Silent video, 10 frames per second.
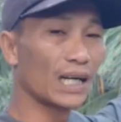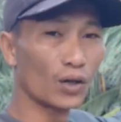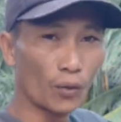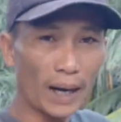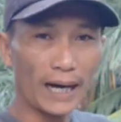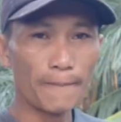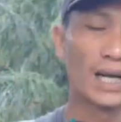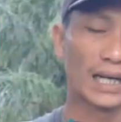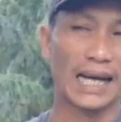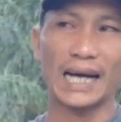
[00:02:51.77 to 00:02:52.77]
gerobak.
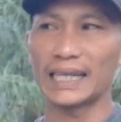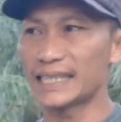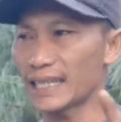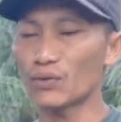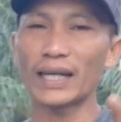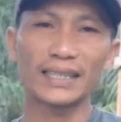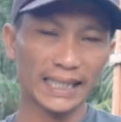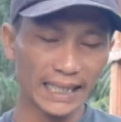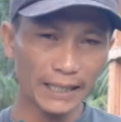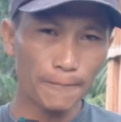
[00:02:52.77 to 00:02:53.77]
Nah, di situ
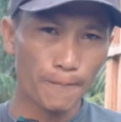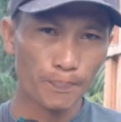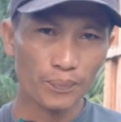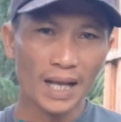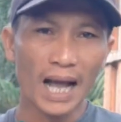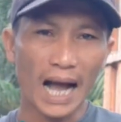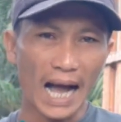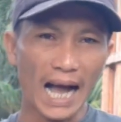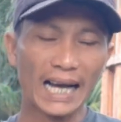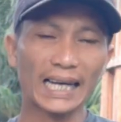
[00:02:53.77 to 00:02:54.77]
nanti
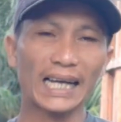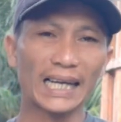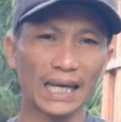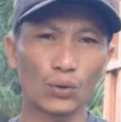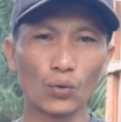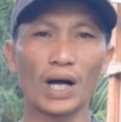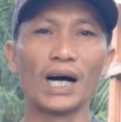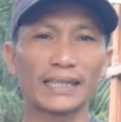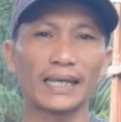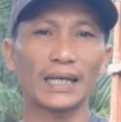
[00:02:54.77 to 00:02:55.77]
akan ada
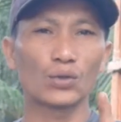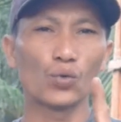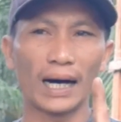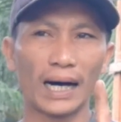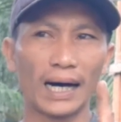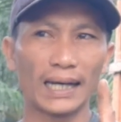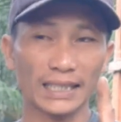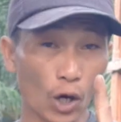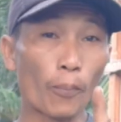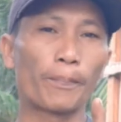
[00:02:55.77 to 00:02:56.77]
kurang sekitar dua
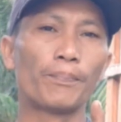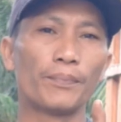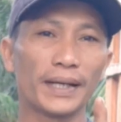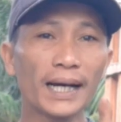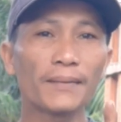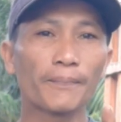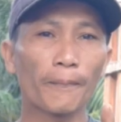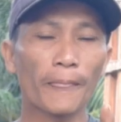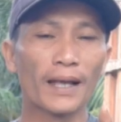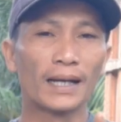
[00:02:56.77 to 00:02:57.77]
scope, ya.
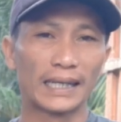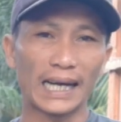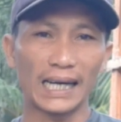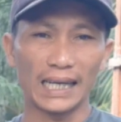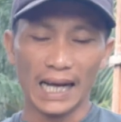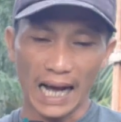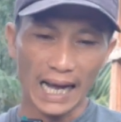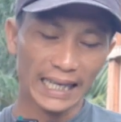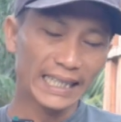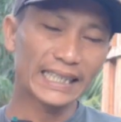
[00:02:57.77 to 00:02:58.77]
Nah,
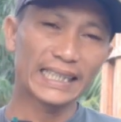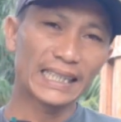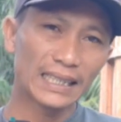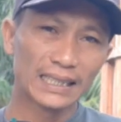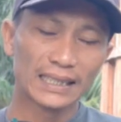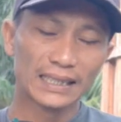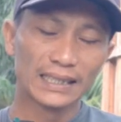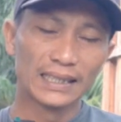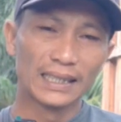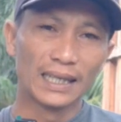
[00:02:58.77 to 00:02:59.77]
hal ini
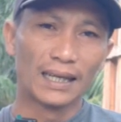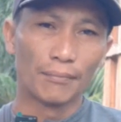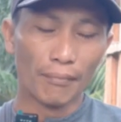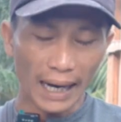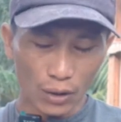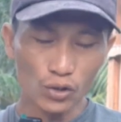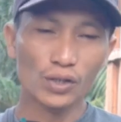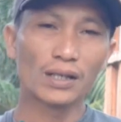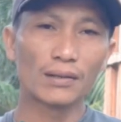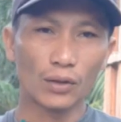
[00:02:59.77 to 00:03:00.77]
bagus
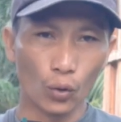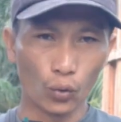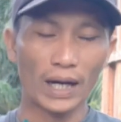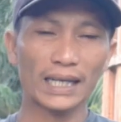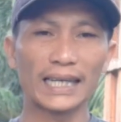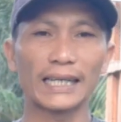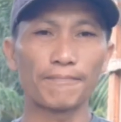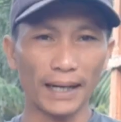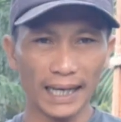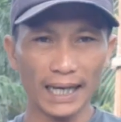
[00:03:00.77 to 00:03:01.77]
kurang
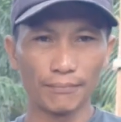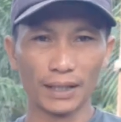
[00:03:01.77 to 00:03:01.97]
daripada